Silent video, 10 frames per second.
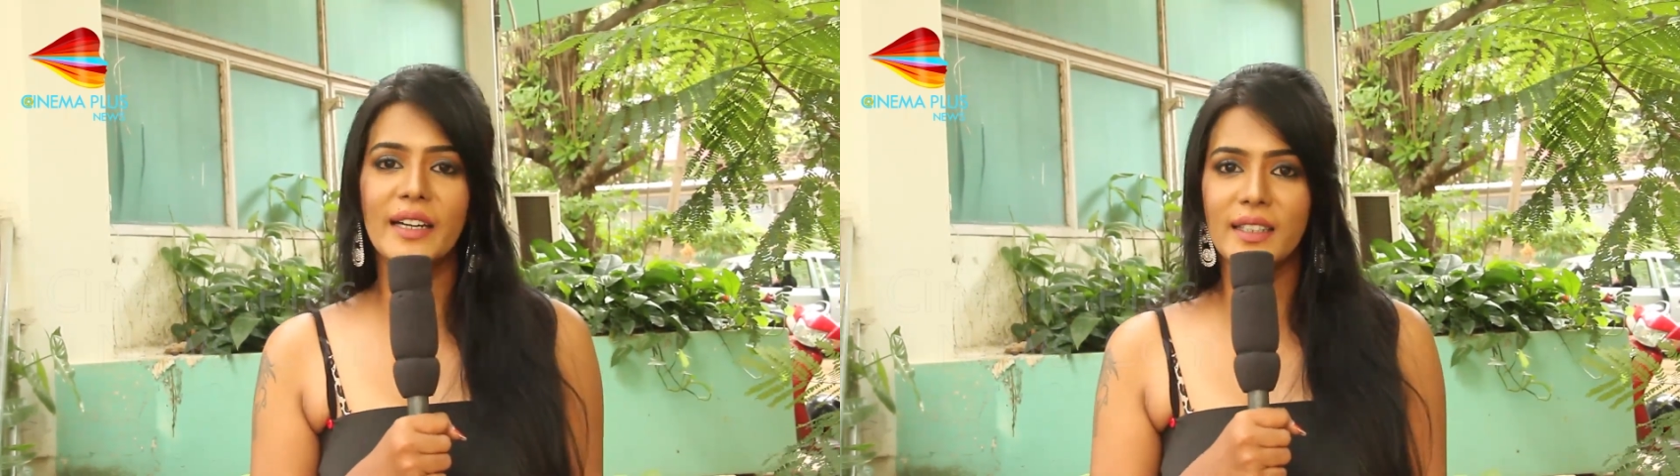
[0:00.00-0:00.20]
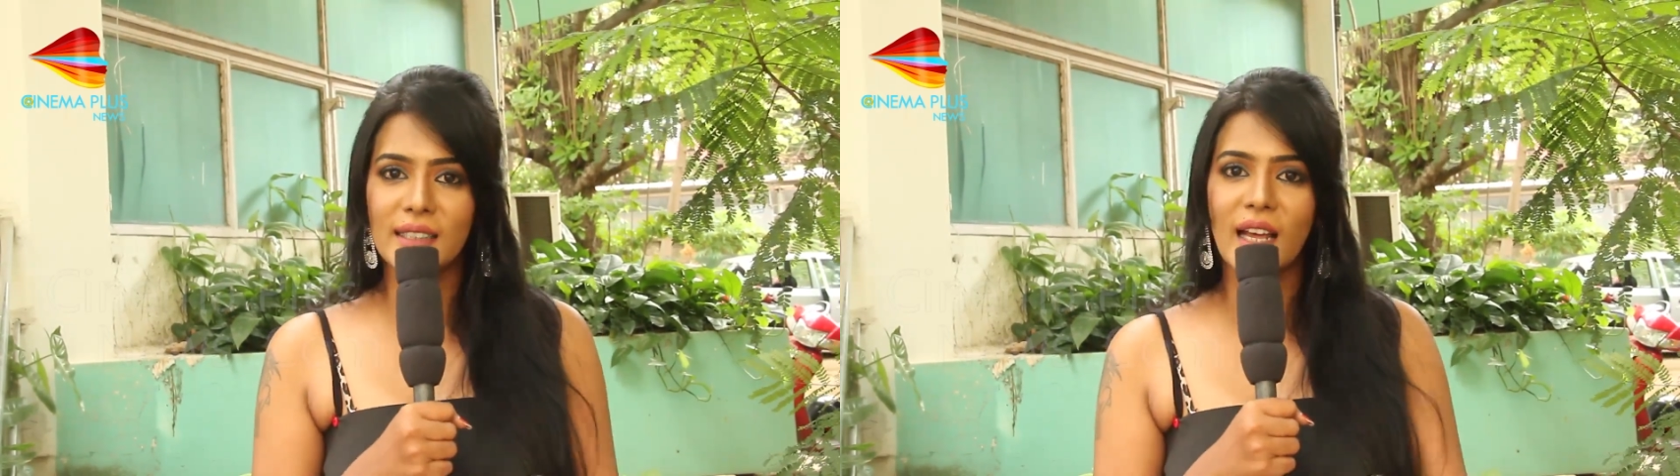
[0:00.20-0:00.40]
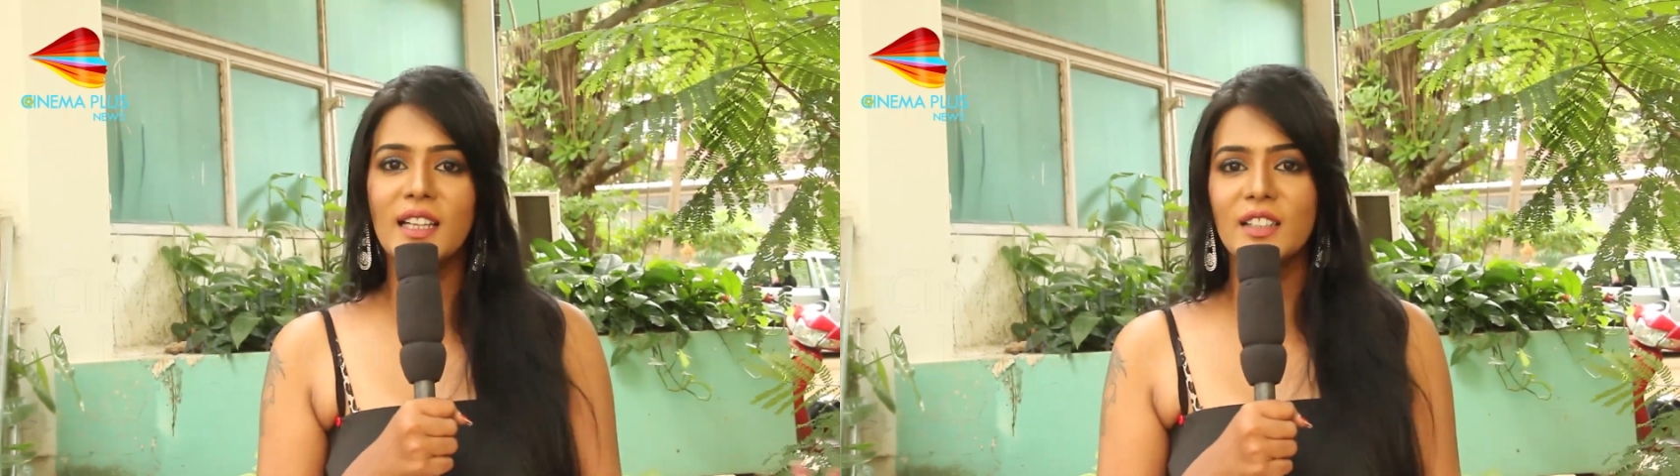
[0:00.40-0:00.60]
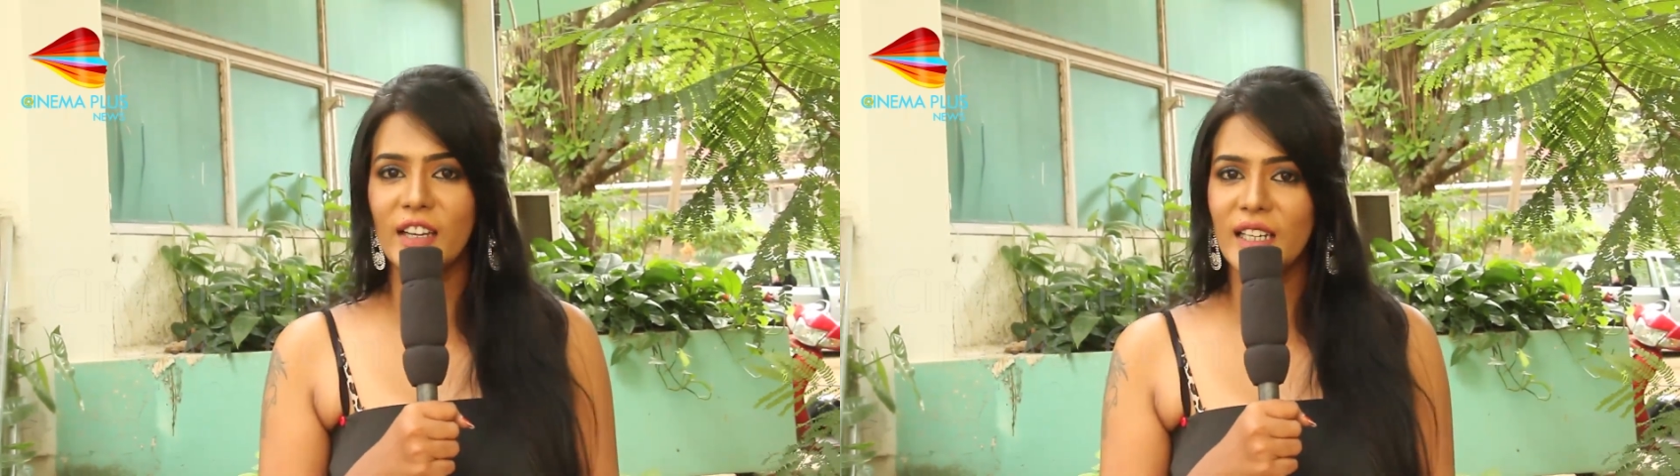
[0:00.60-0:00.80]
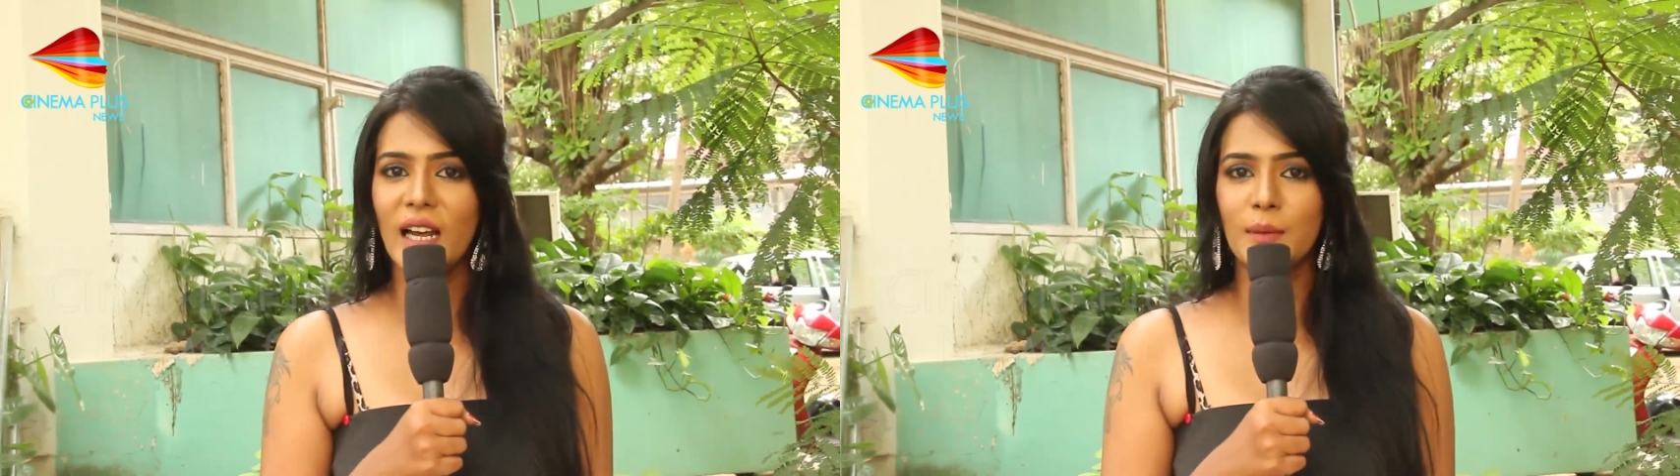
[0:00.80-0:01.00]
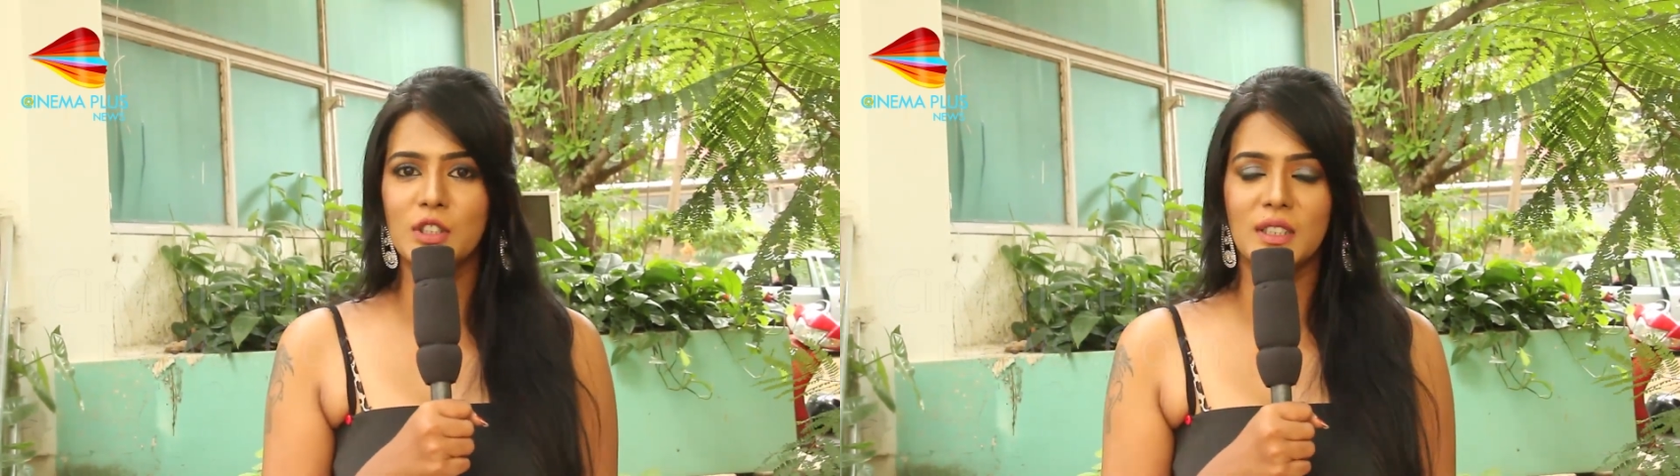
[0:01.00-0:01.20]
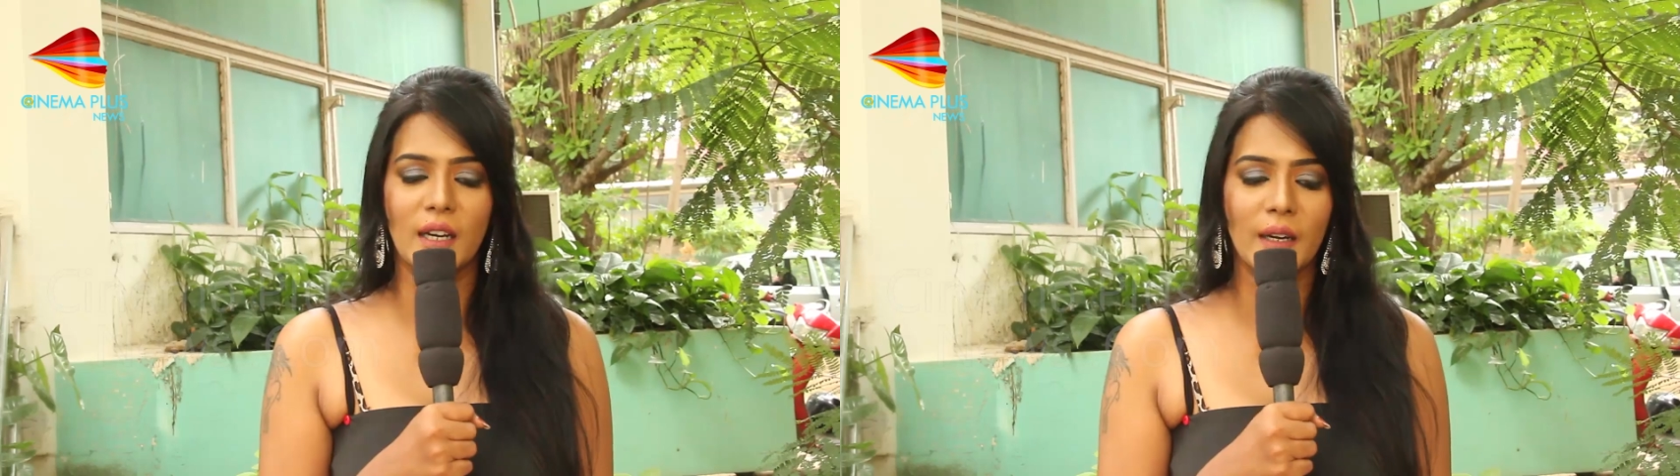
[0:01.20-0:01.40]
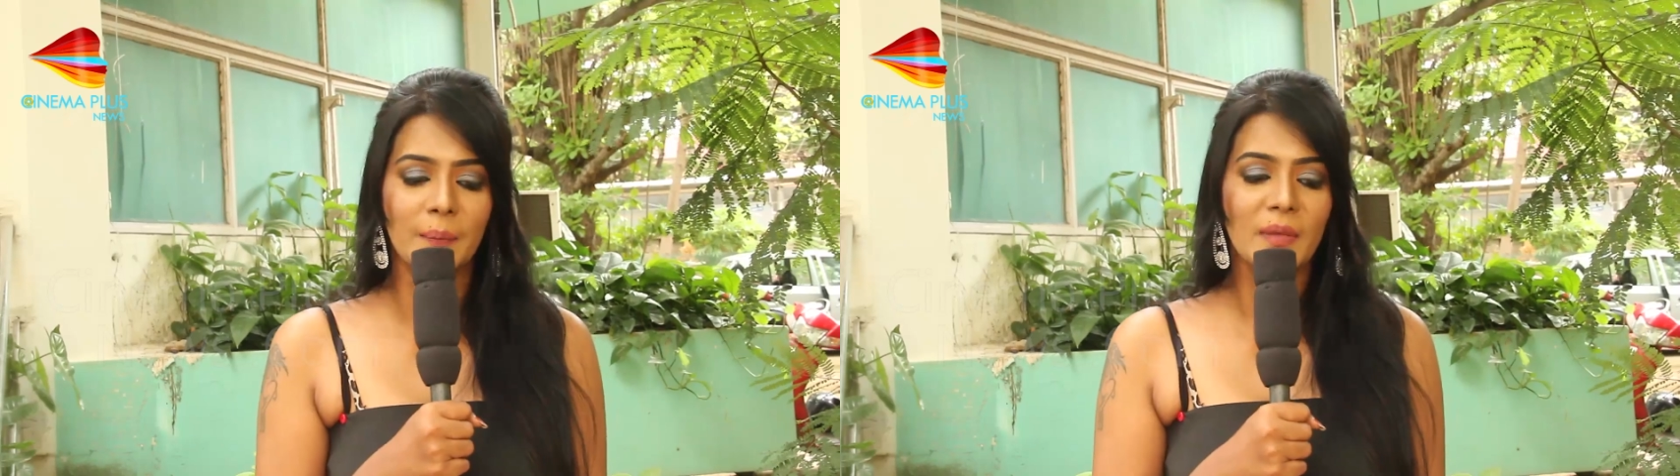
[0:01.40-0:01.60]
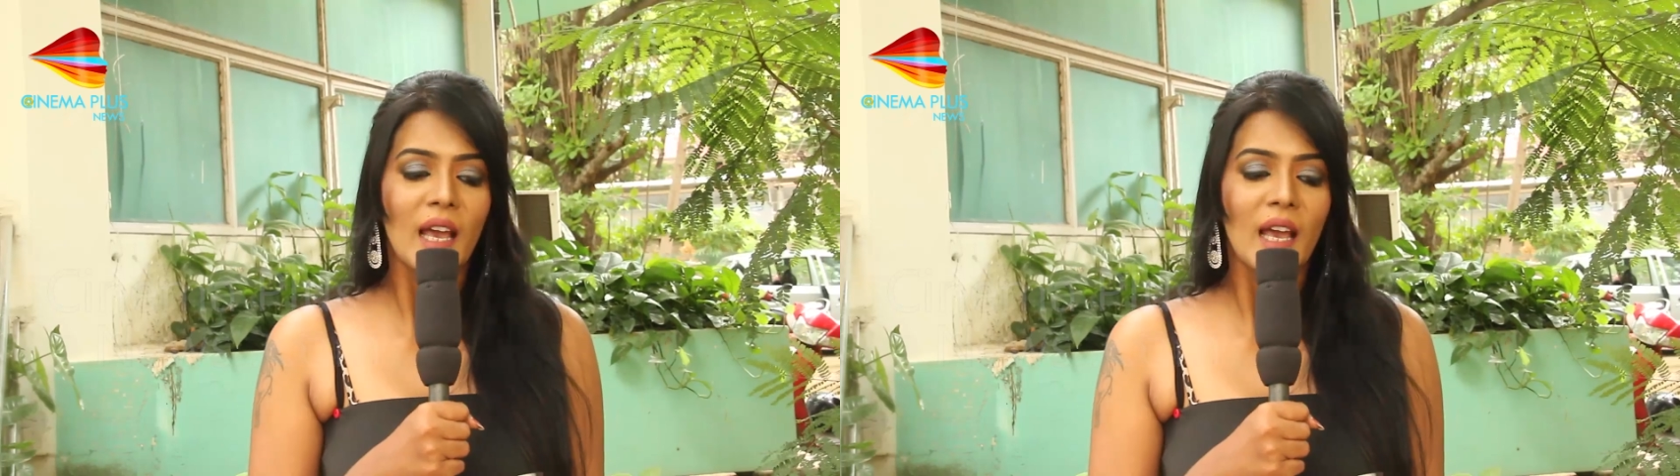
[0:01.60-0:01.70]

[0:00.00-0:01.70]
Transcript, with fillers: ஆகிட்டதுனால அதை வெளியில் அமிச்சிட்டாங்க